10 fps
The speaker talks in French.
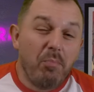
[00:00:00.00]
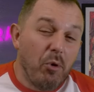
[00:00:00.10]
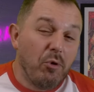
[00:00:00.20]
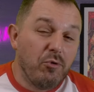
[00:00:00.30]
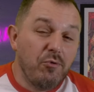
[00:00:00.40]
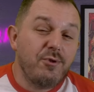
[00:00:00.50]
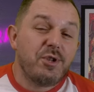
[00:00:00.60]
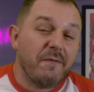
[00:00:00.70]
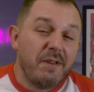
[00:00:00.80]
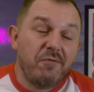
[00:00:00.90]
pour le coup,
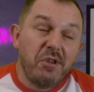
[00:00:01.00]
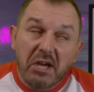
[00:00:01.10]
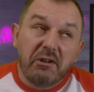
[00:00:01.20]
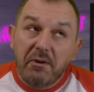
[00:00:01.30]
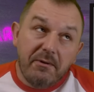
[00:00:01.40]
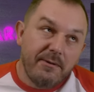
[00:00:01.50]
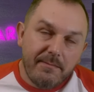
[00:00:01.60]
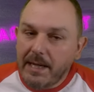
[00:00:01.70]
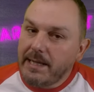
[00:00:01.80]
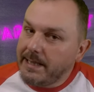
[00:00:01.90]
j'ai envie de vous dire que
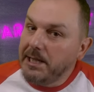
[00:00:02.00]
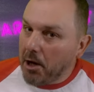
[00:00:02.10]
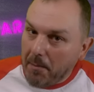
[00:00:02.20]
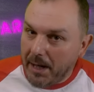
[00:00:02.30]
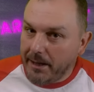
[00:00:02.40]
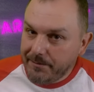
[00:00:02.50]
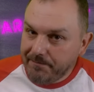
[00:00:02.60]
bah c'est normal. Hein.